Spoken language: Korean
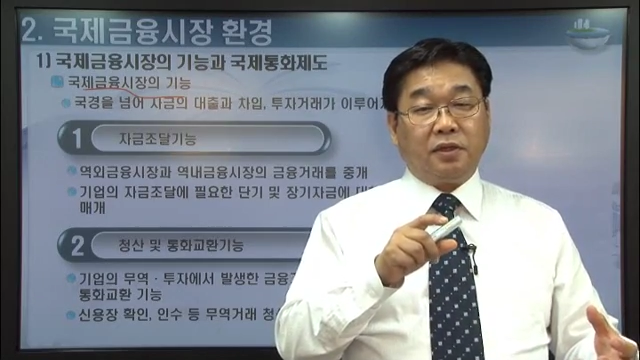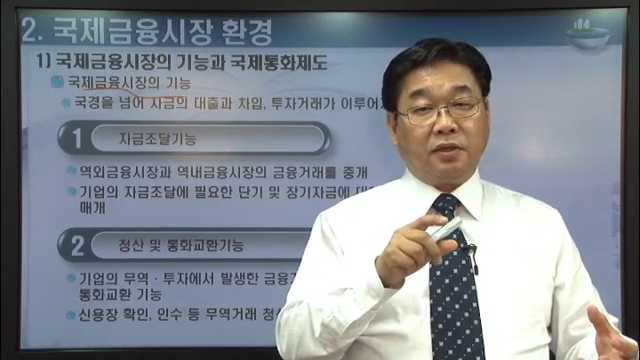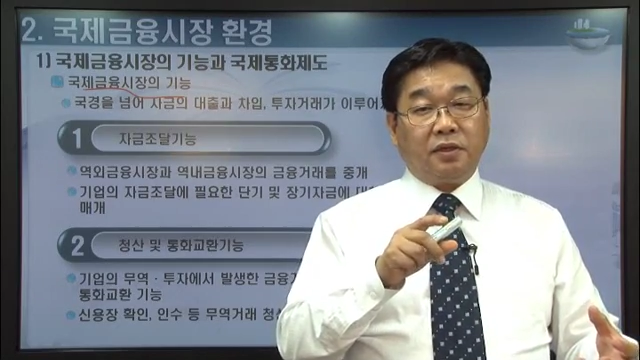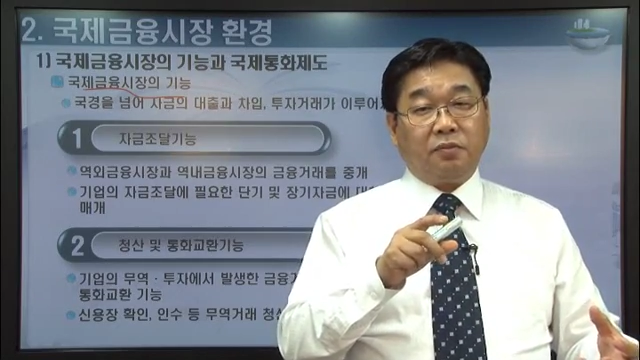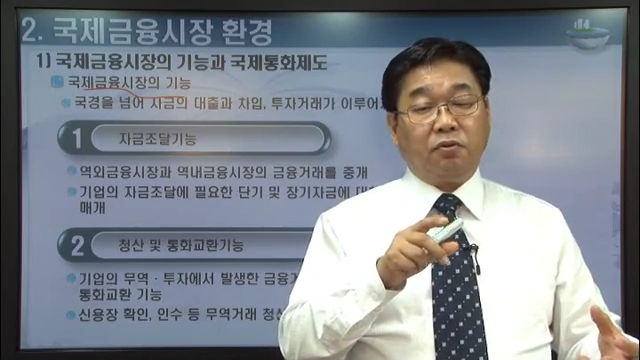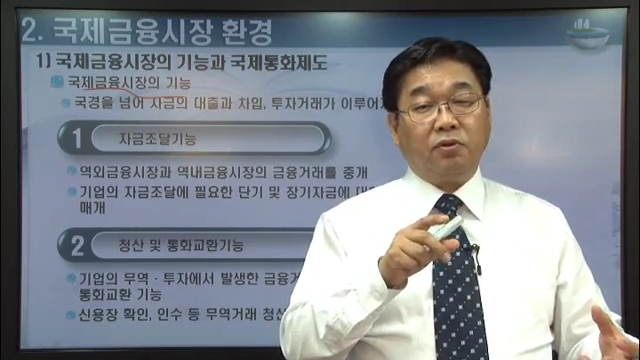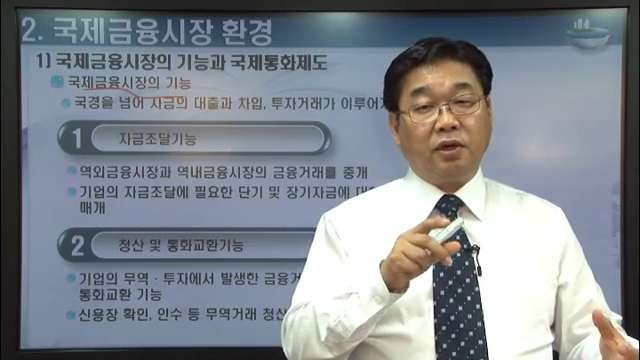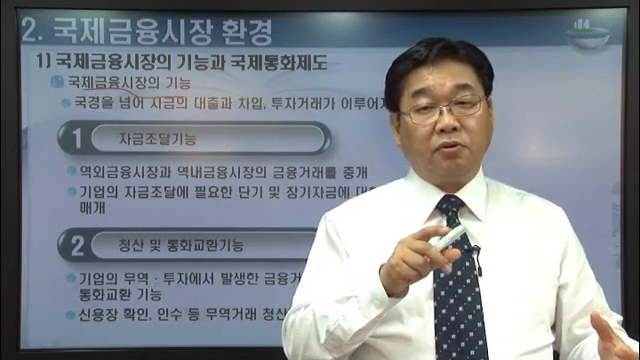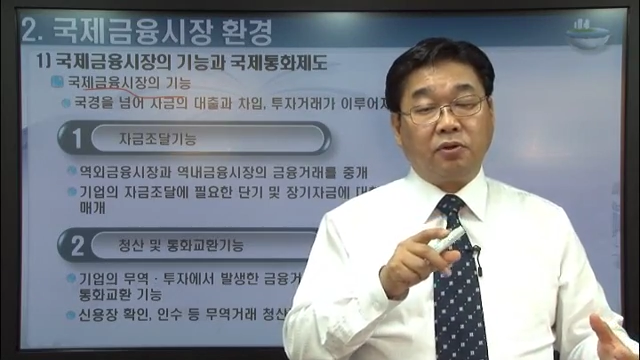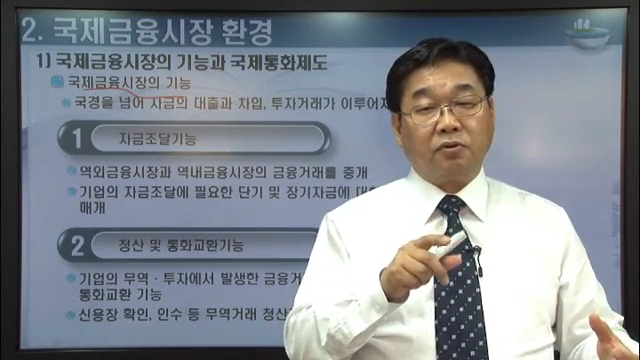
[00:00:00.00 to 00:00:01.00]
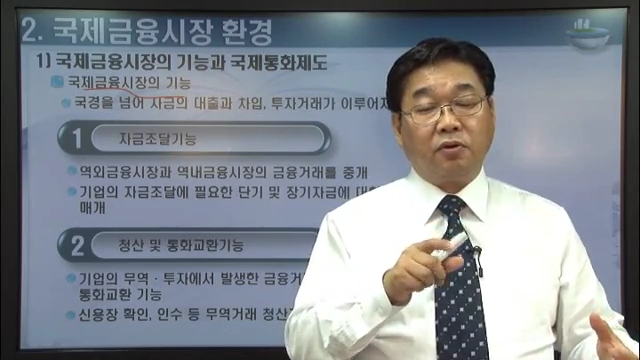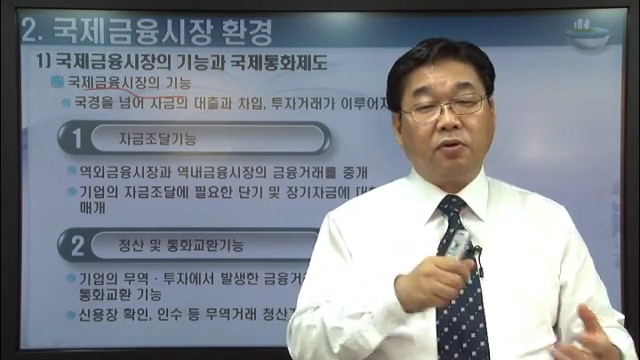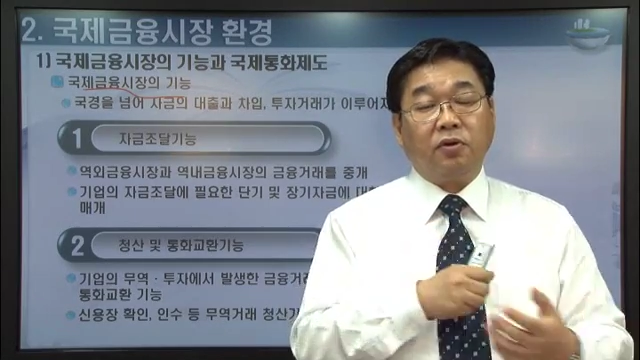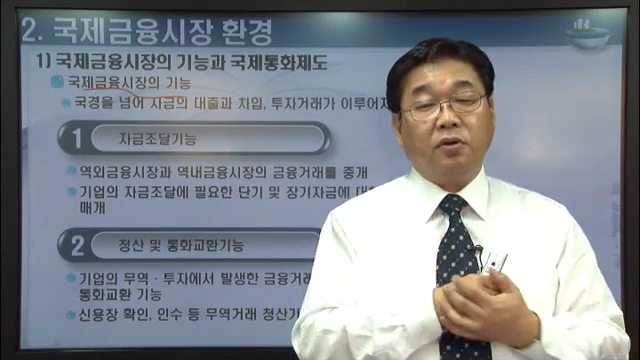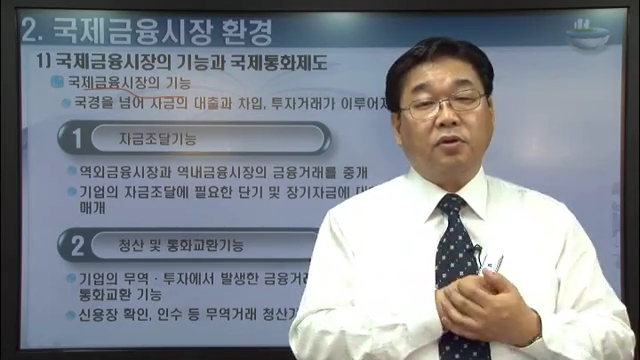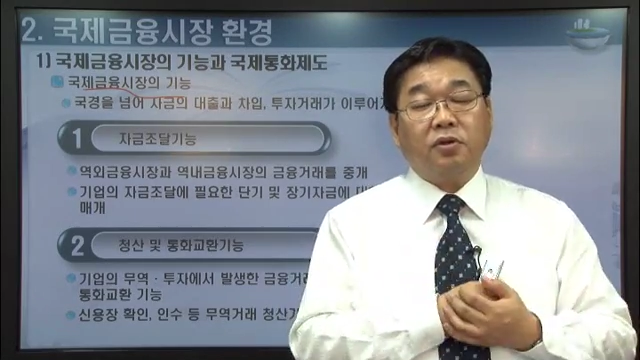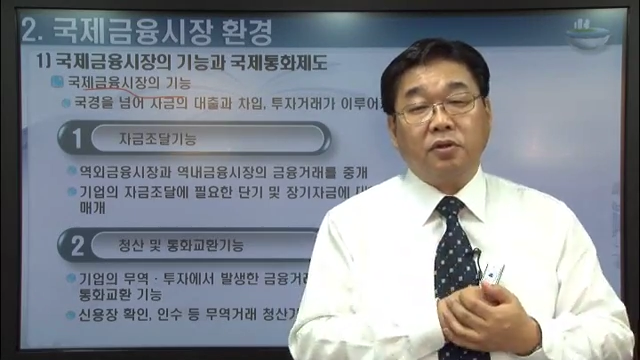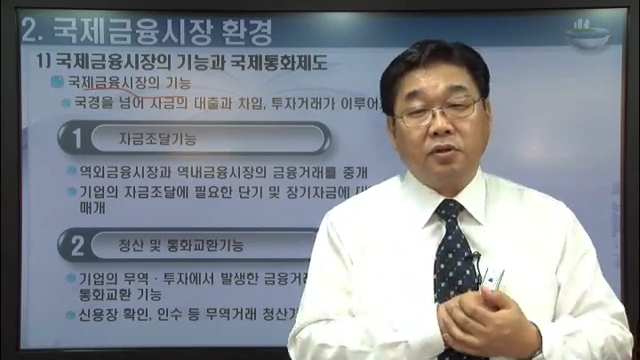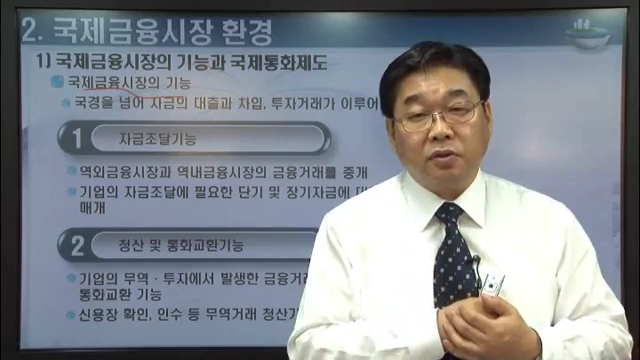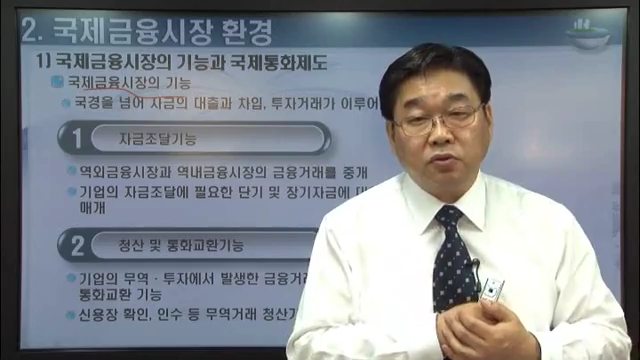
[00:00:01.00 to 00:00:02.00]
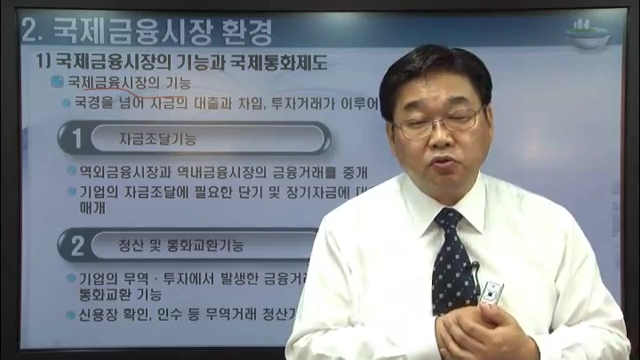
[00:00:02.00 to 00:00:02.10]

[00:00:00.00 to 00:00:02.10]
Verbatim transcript: 어, 보유하고 있고 어,